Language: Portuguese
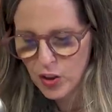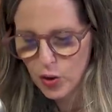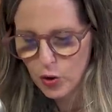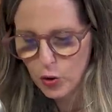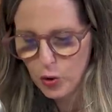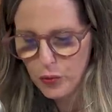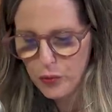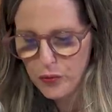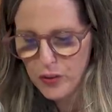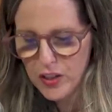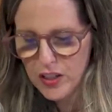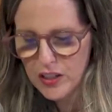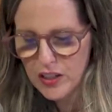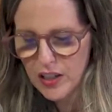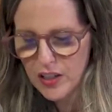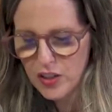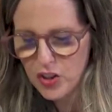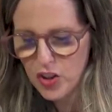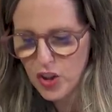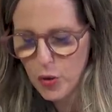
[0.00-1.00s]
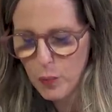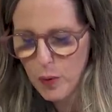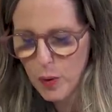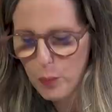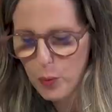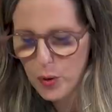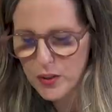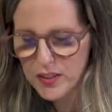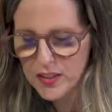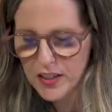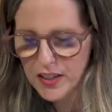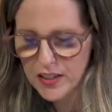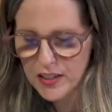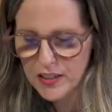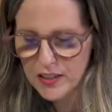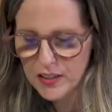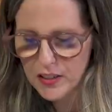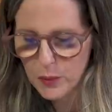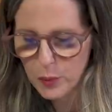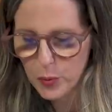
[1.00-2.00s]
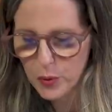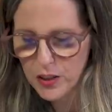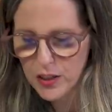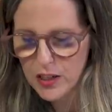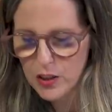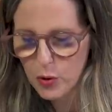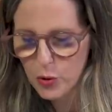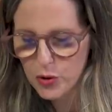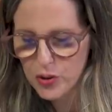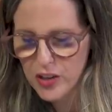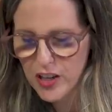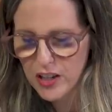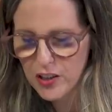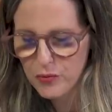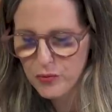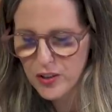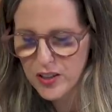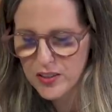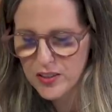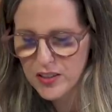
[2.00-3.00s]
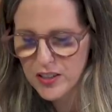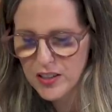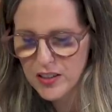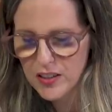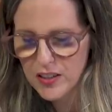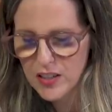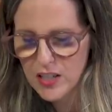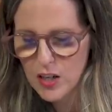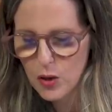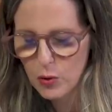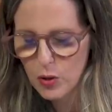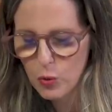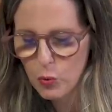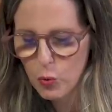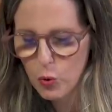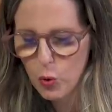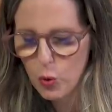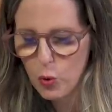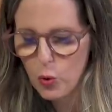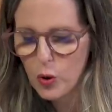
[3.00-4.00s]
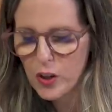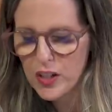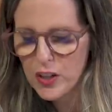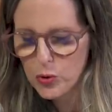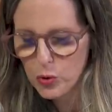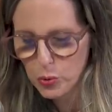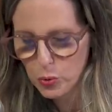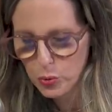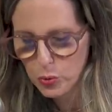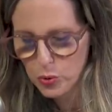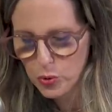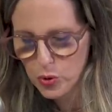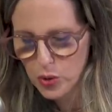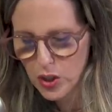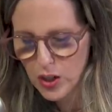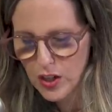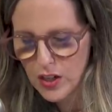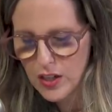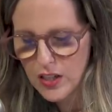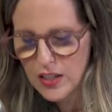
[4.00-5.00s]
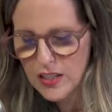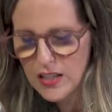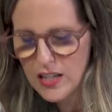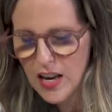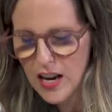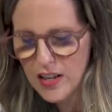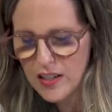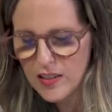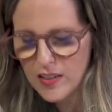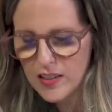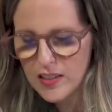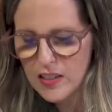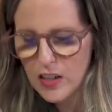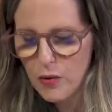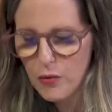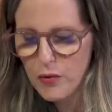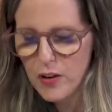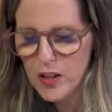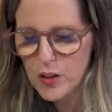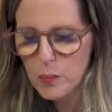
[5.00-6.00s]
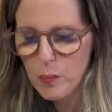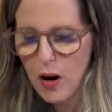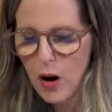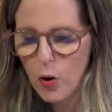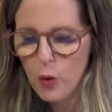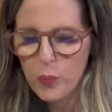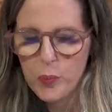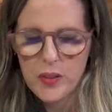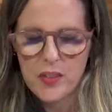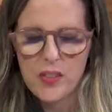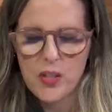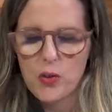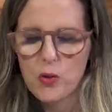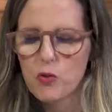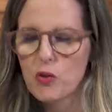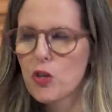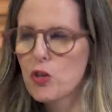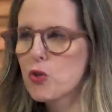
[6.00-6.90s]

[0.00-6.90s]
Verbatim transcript: No fim, achei uma boa saída, porque ele consegue fazer e eu não corro riscos. E aí, se não faz mal, preciso de